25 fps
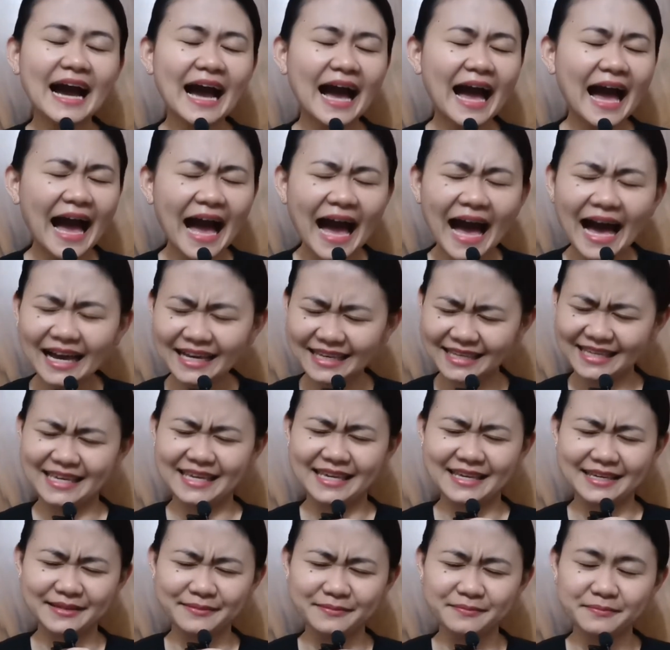ng
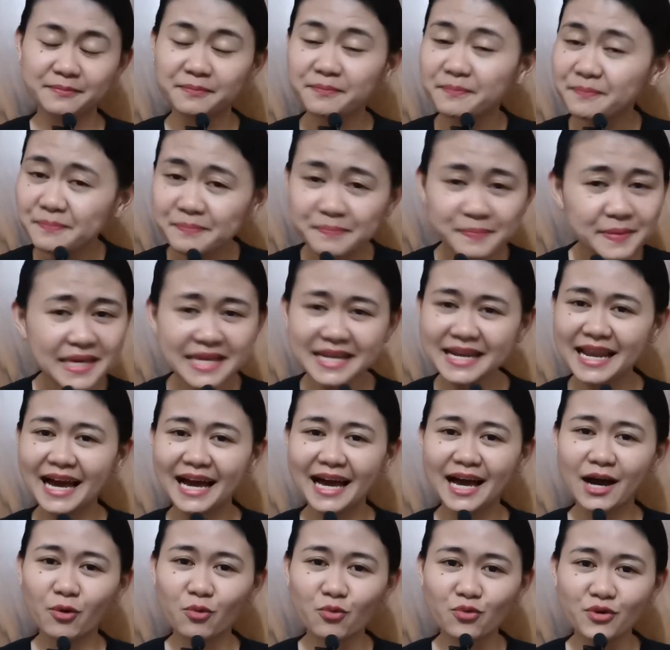aking
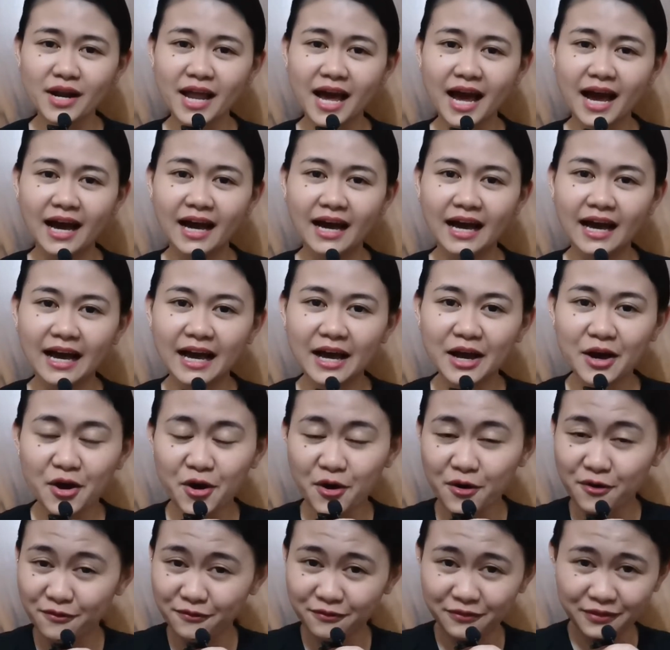pinakaunang
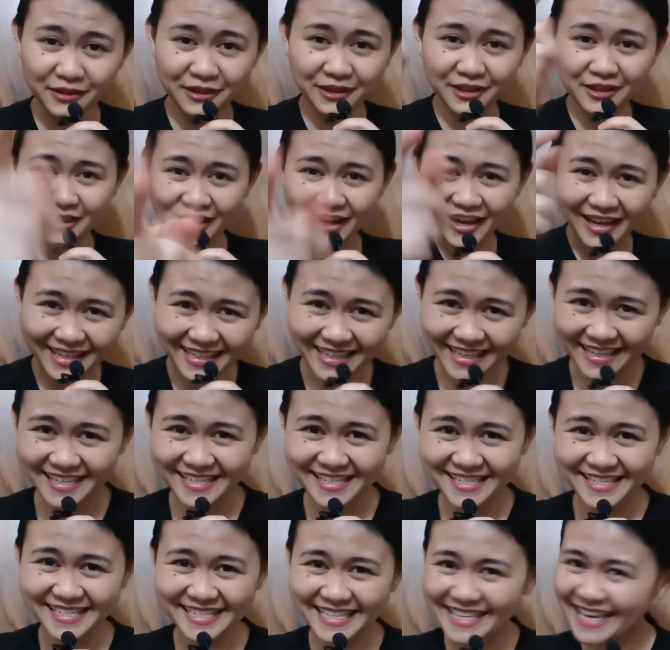
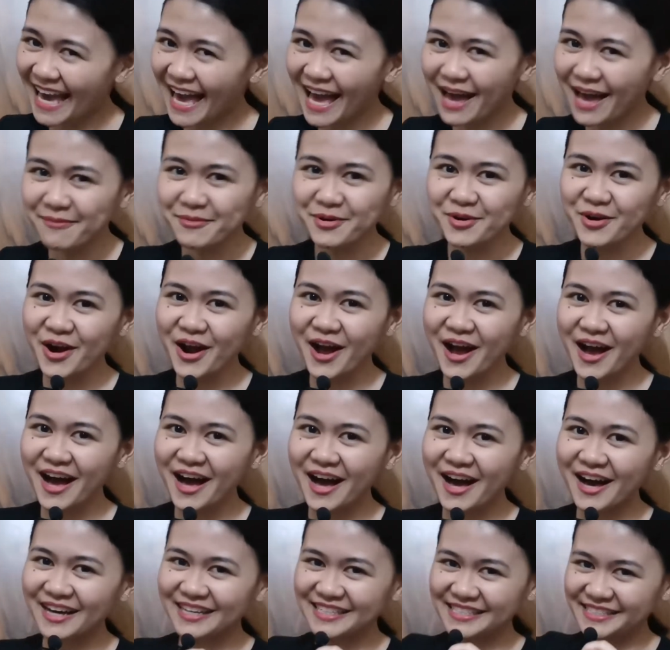vlogging
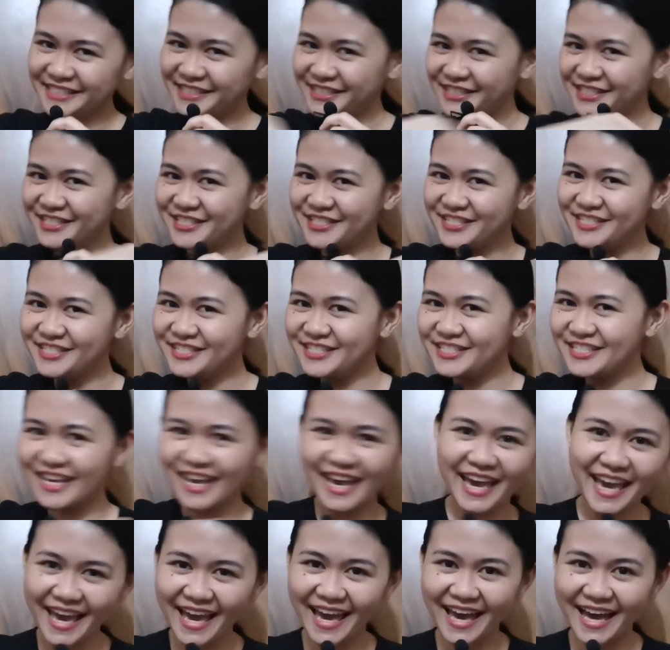camera!
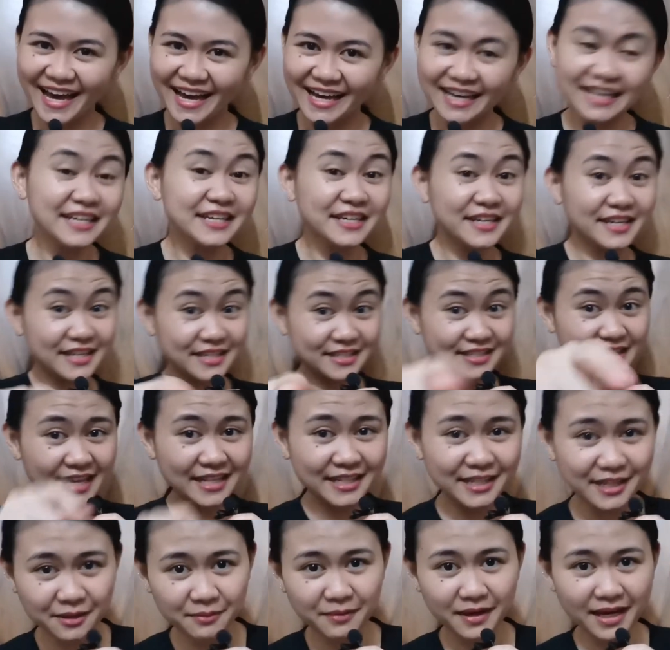Yeah!
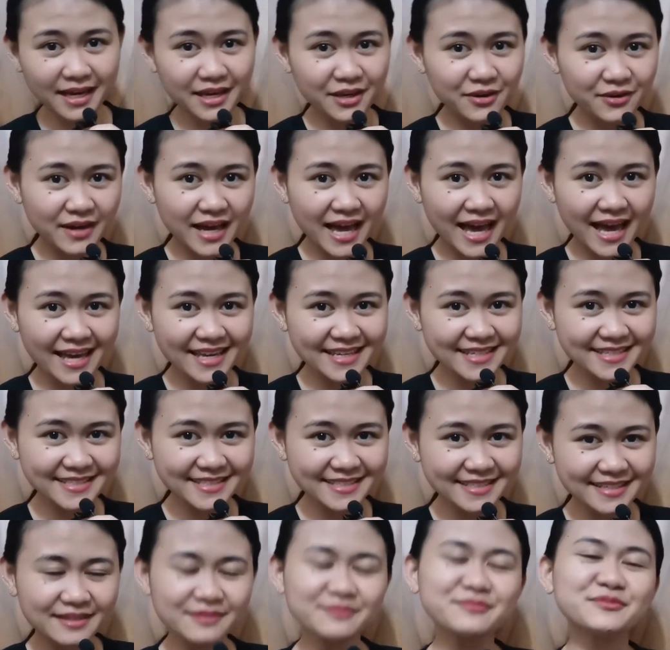Excited na ba kayo
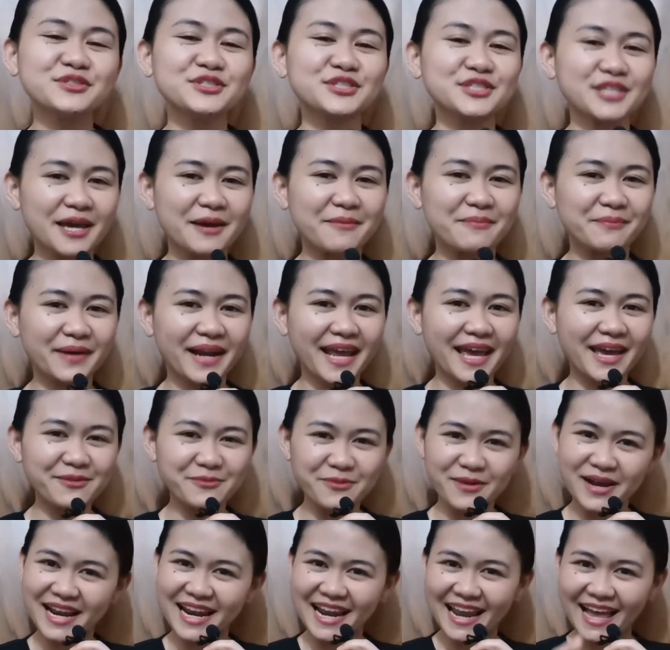guys? Syempre,
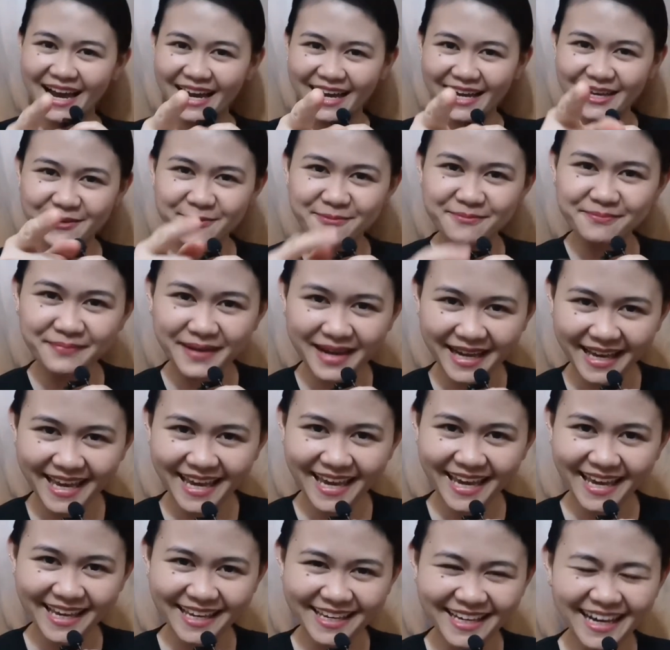wala kayong
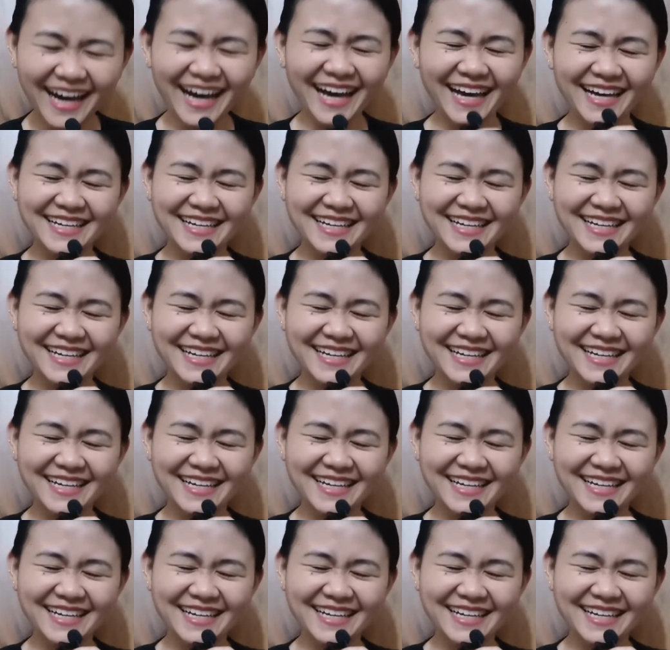pake.